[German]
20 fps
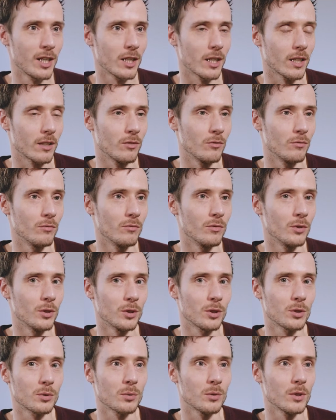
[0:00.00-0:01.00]
dann
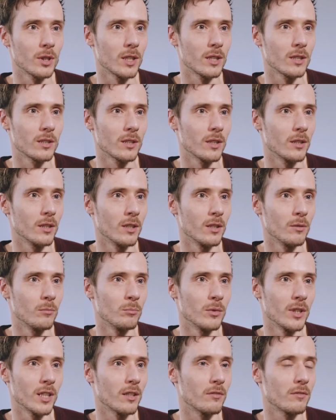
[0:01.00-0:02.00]
würdest du nicht
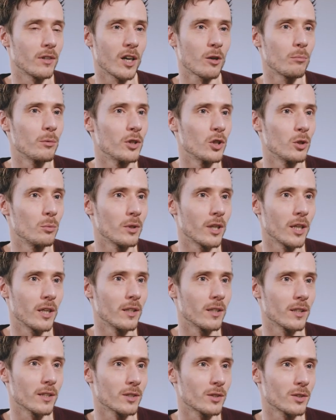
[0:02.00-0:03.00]
ähm, in ein Fachmedium
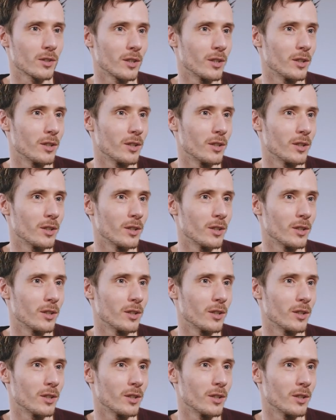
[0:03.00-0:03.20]
gehen, das äh,